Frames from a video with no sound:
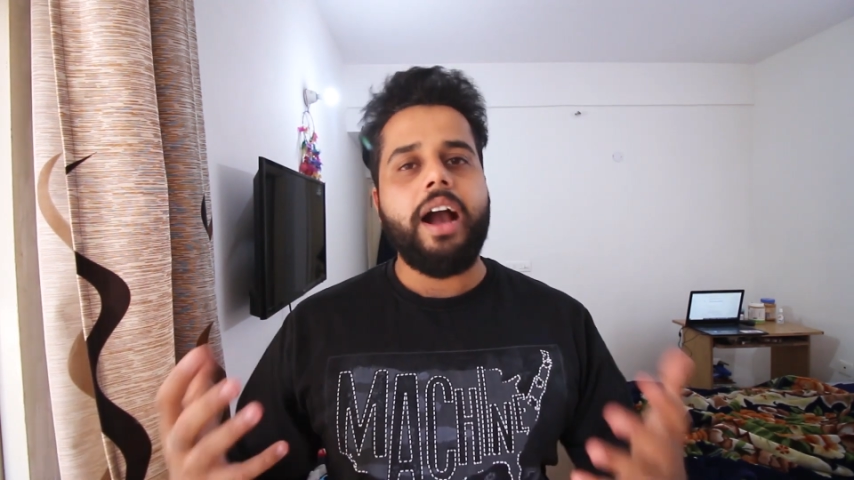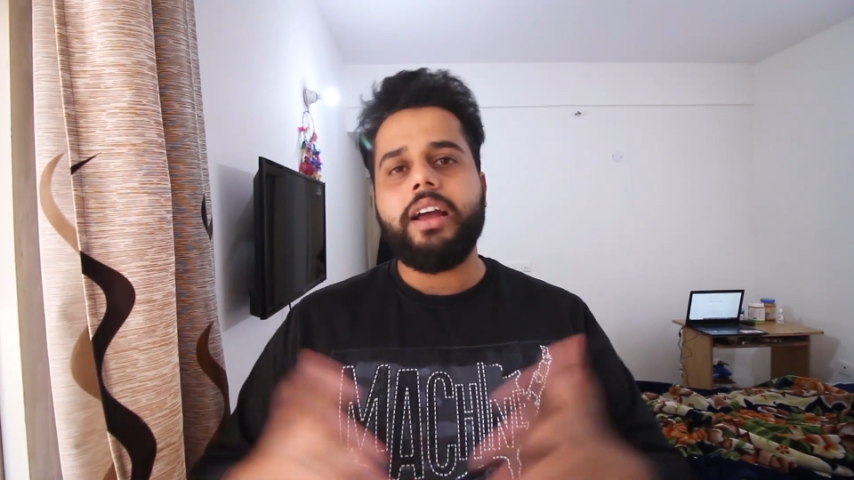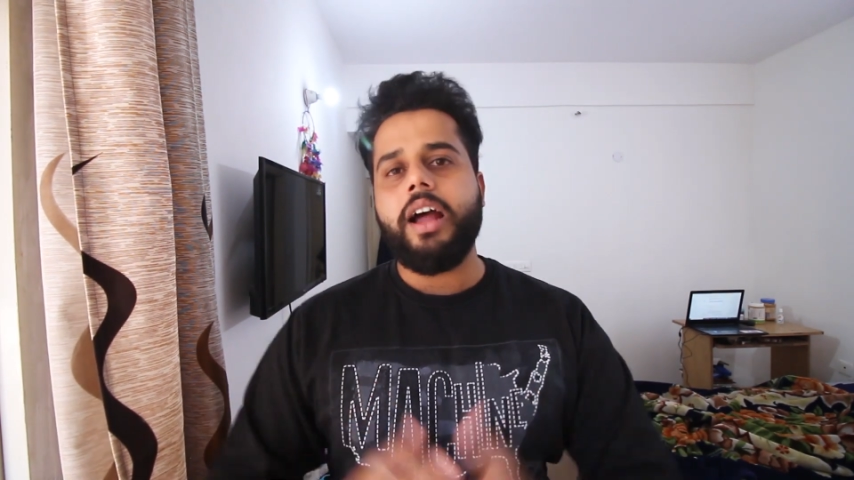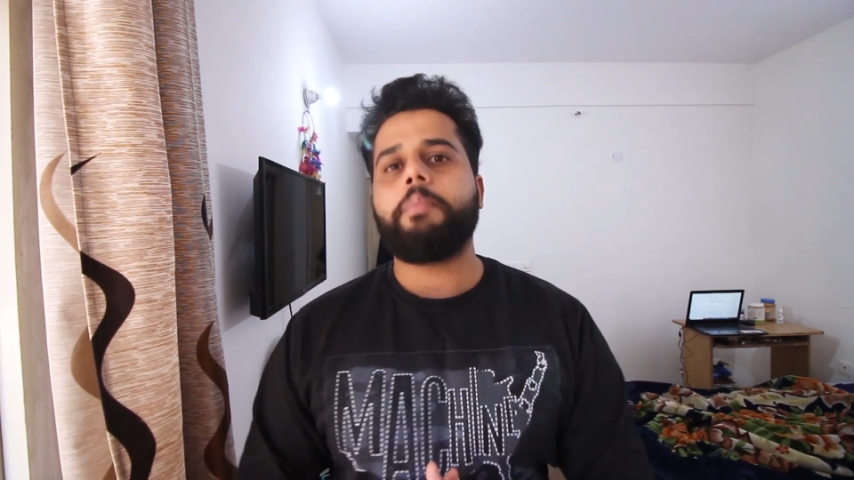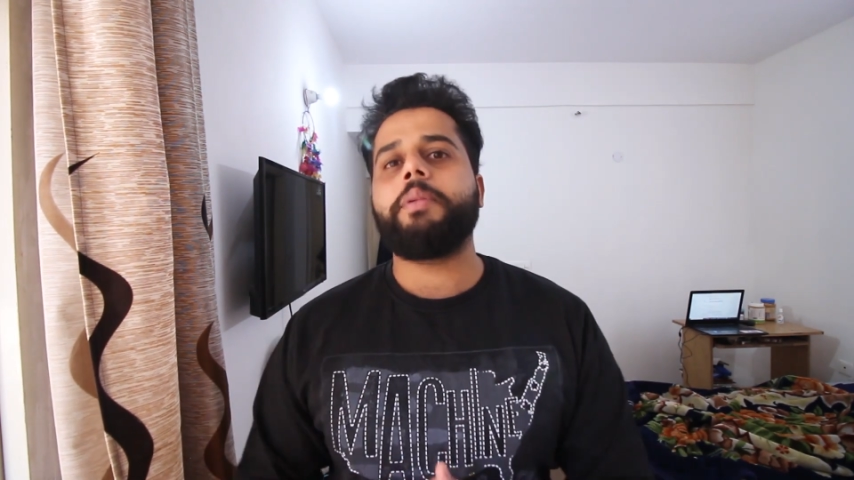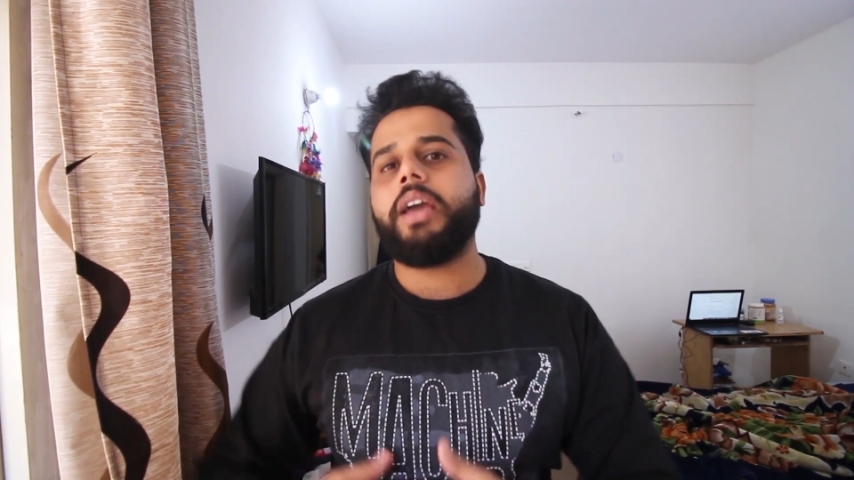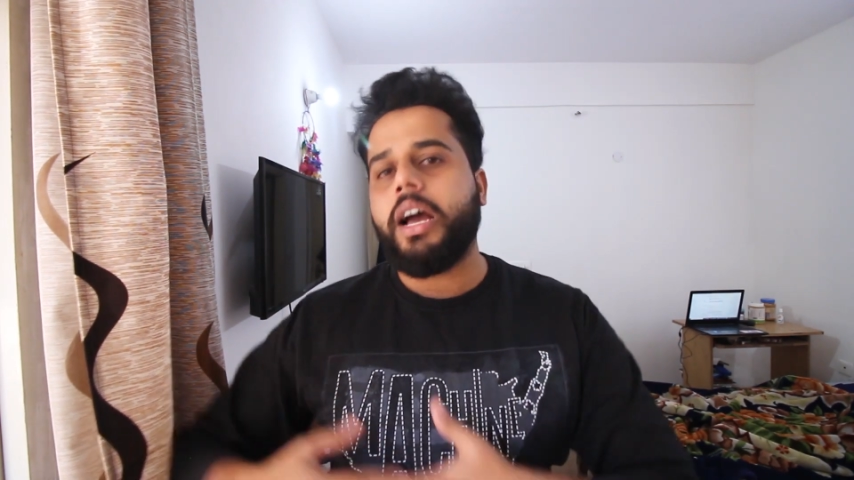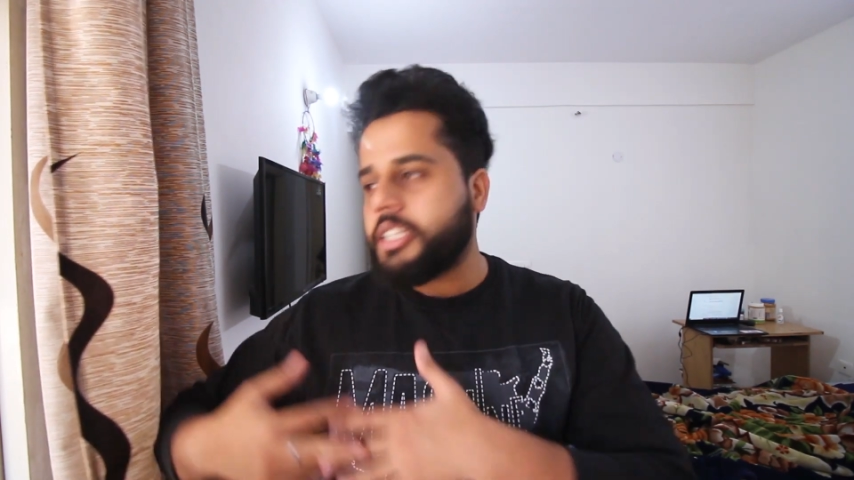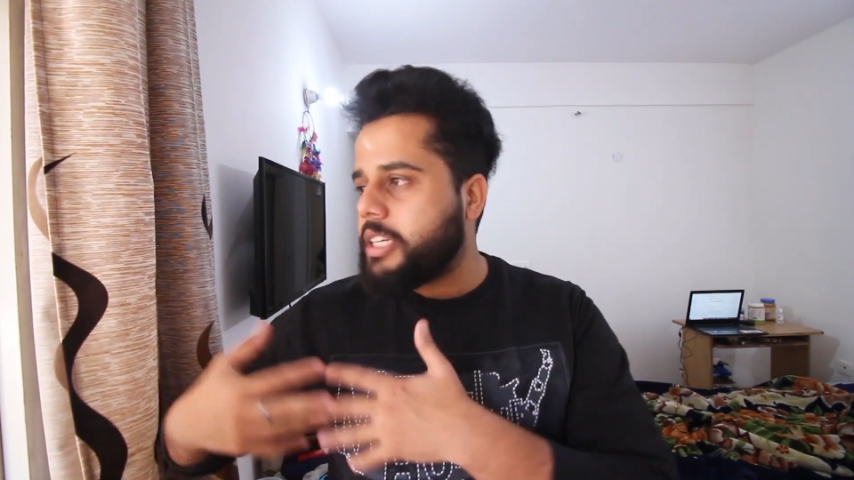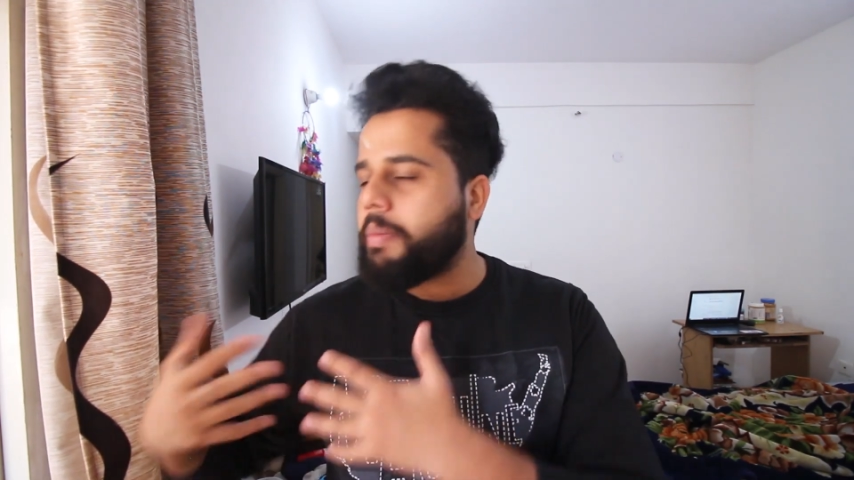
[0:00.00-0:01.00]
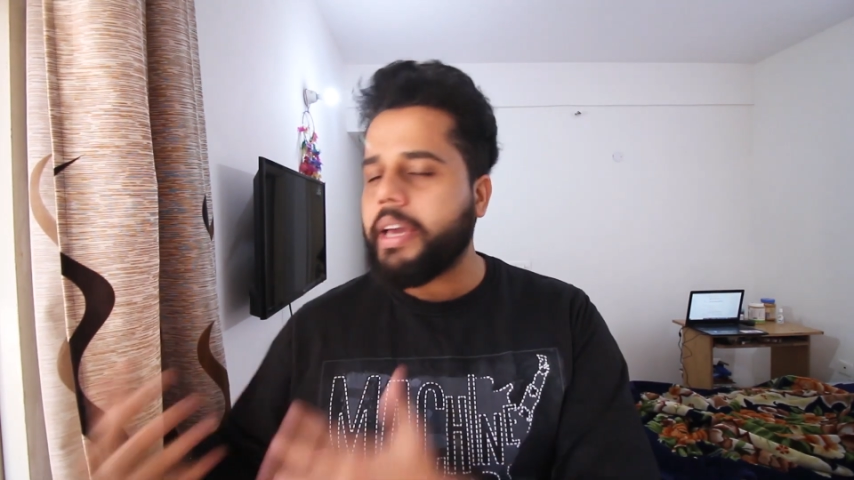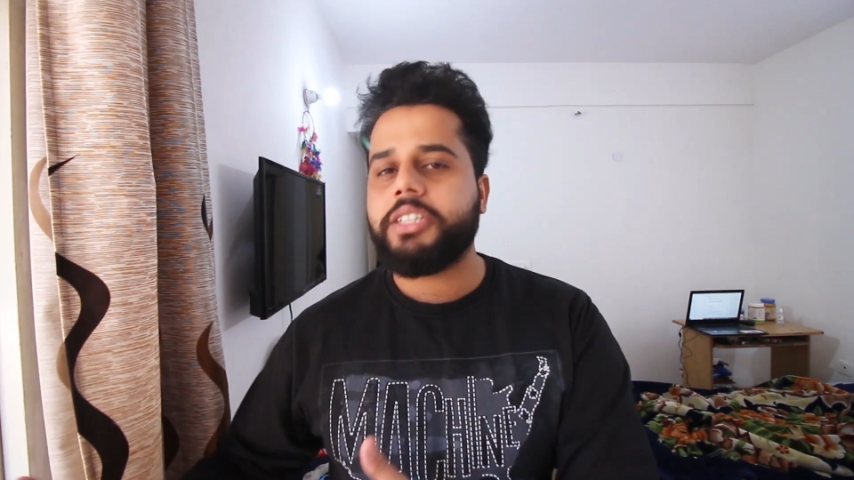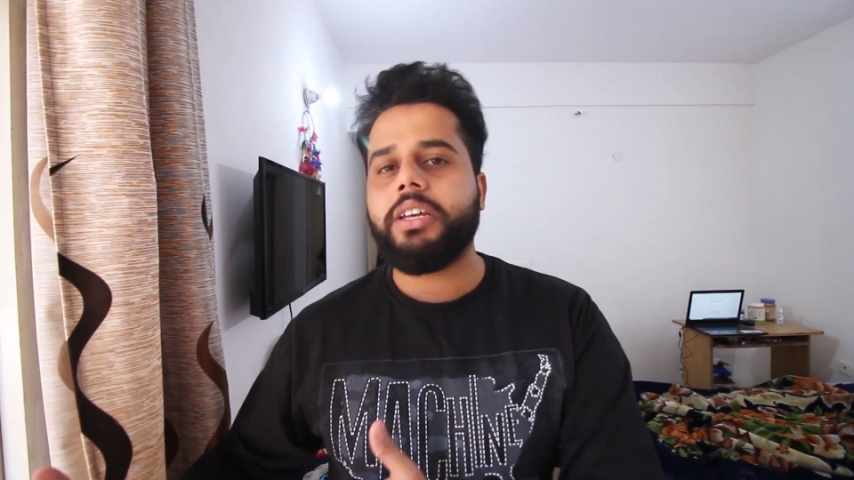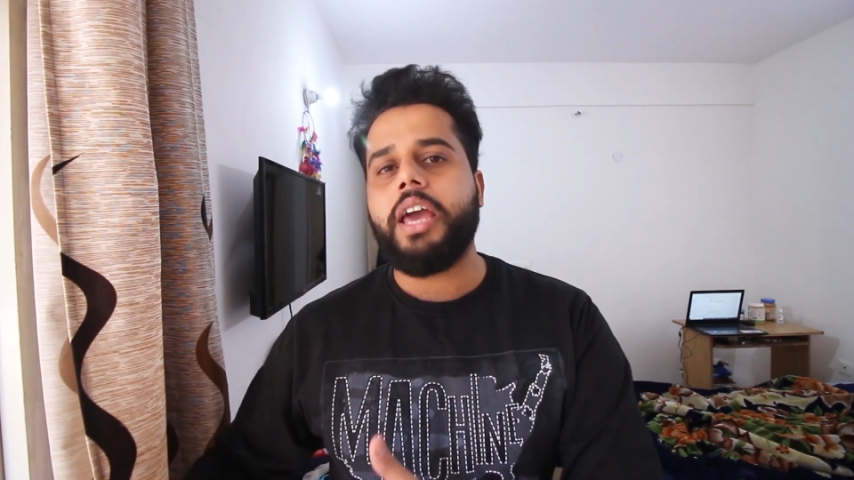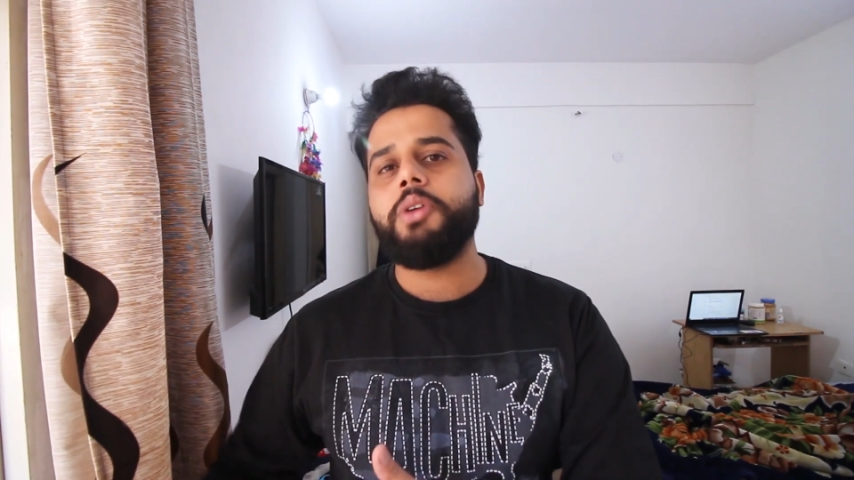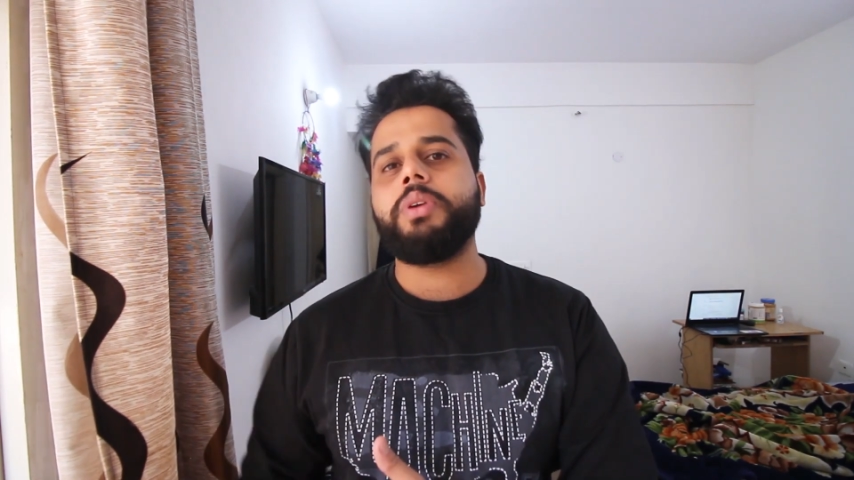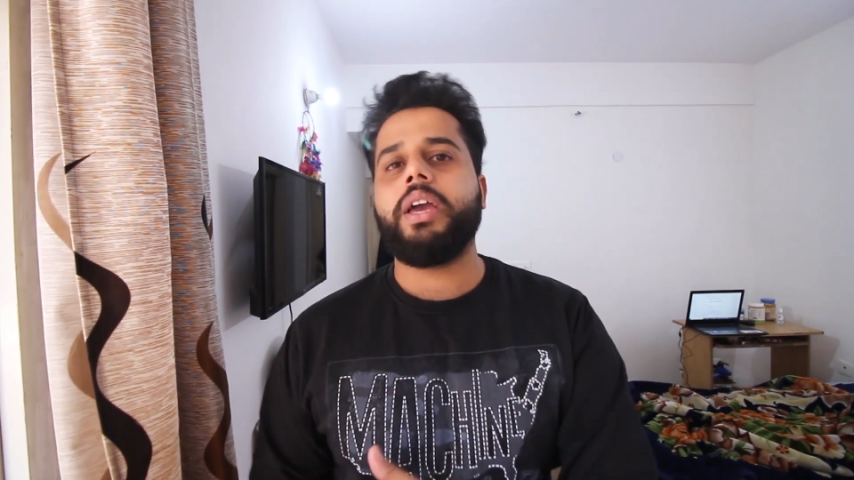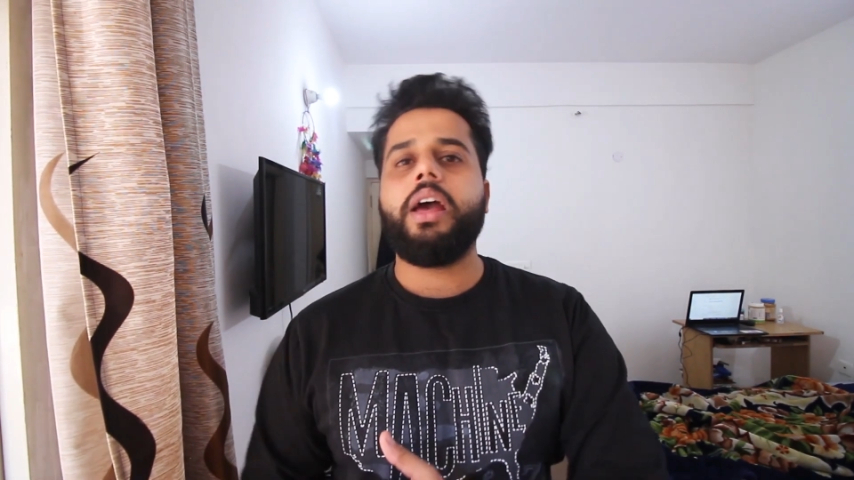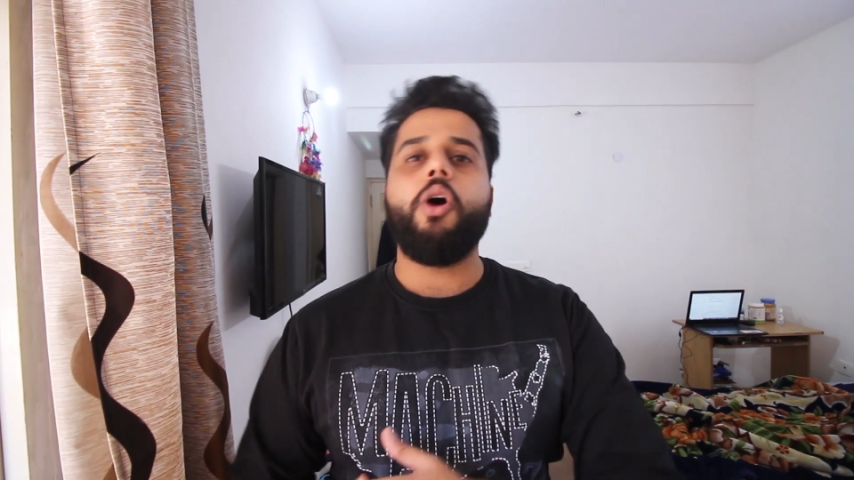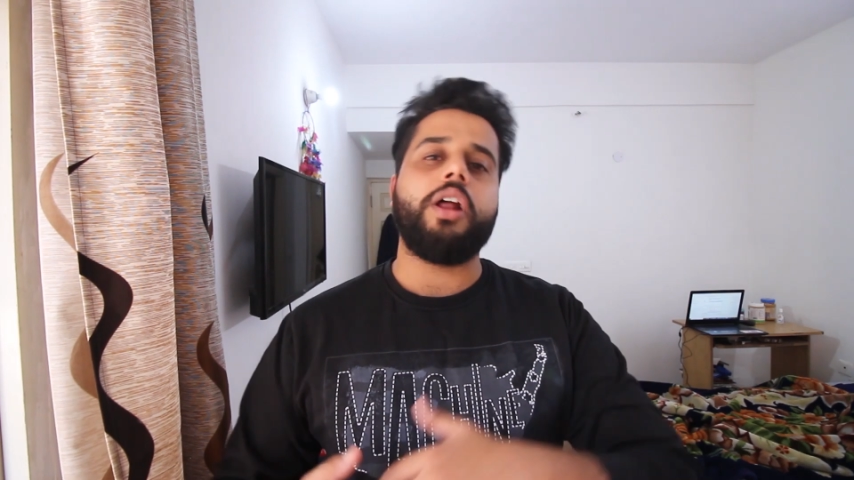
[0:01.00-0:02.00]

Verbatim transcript: अगर आपने अच्छी बाइक चलाई हुई है